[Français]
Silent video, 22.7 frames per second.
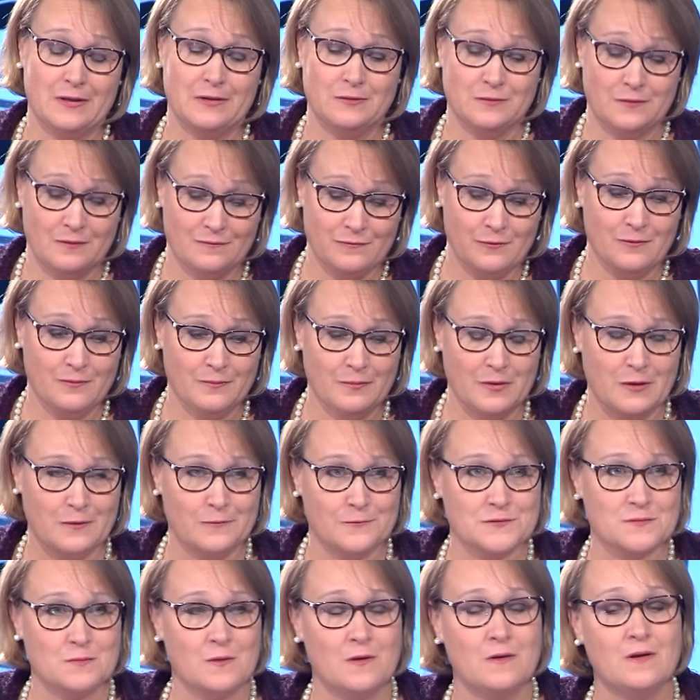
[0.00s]
les est
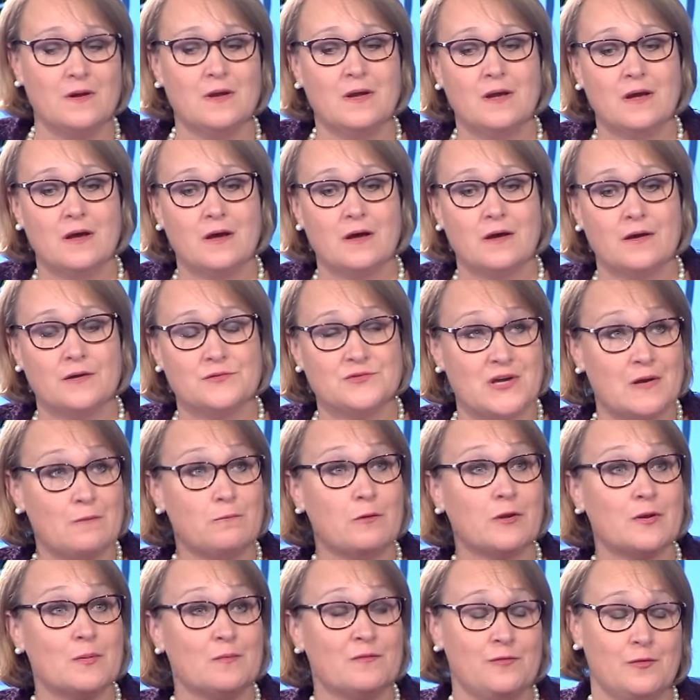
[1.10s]
malheureusement, euh, J.
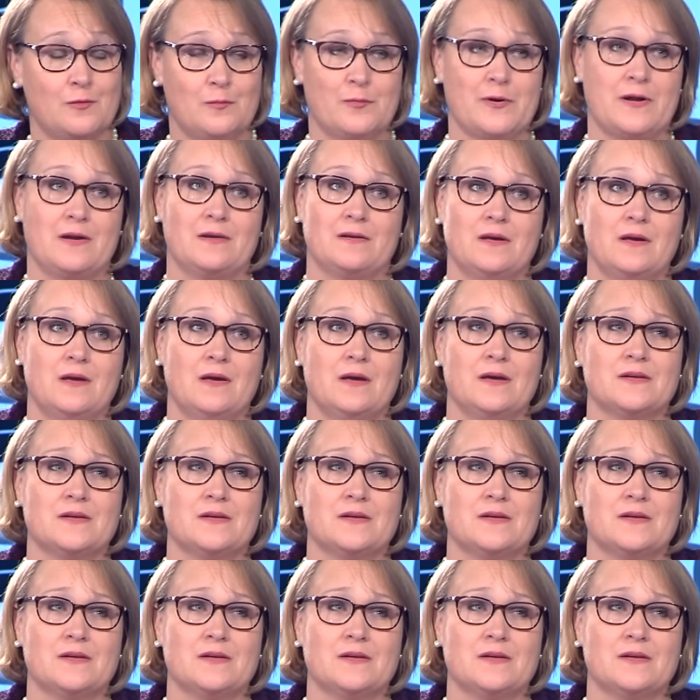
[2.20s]
William Fulbright.